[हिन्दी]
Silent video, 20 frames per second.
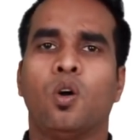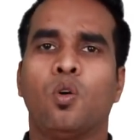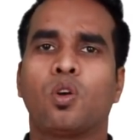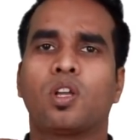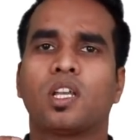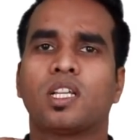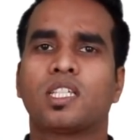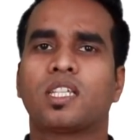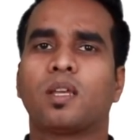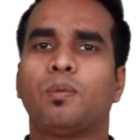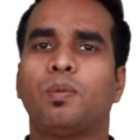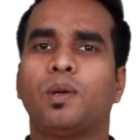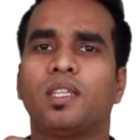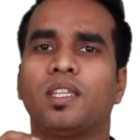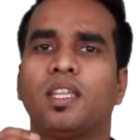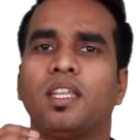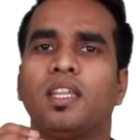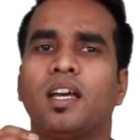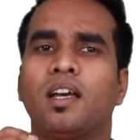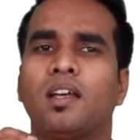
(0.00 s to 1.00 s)
वो कस्टमर
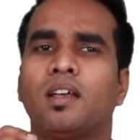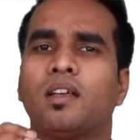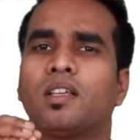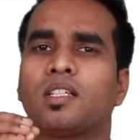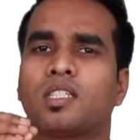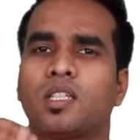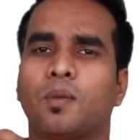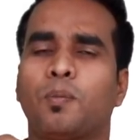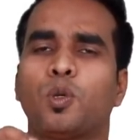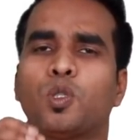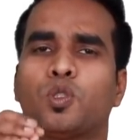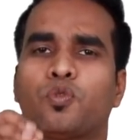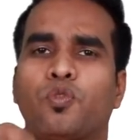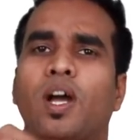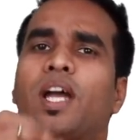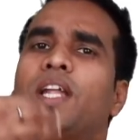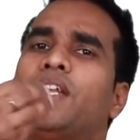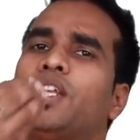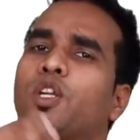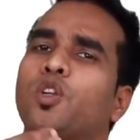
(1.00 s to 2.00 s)
ने ना सपोज
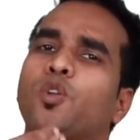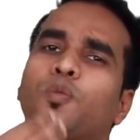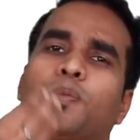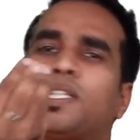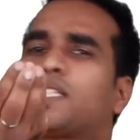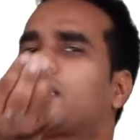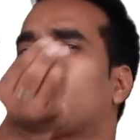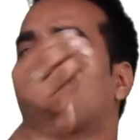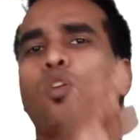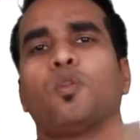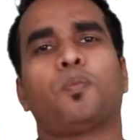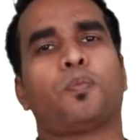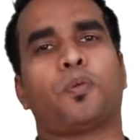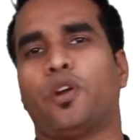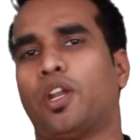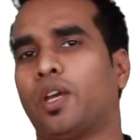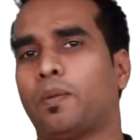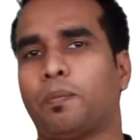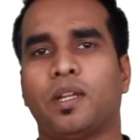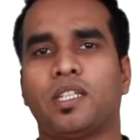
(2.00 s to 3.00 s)
फाइव हंड्रेड रुपीज का कोई
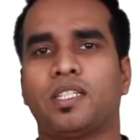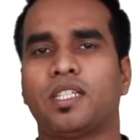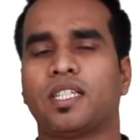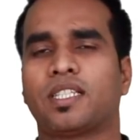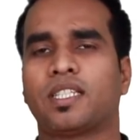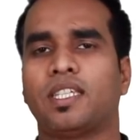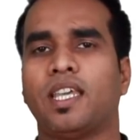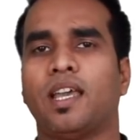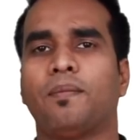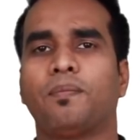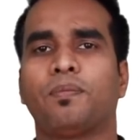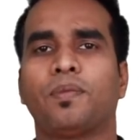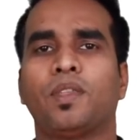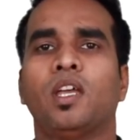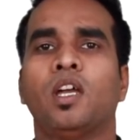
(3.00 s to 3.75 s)
प्रोडक्ट परचेस किया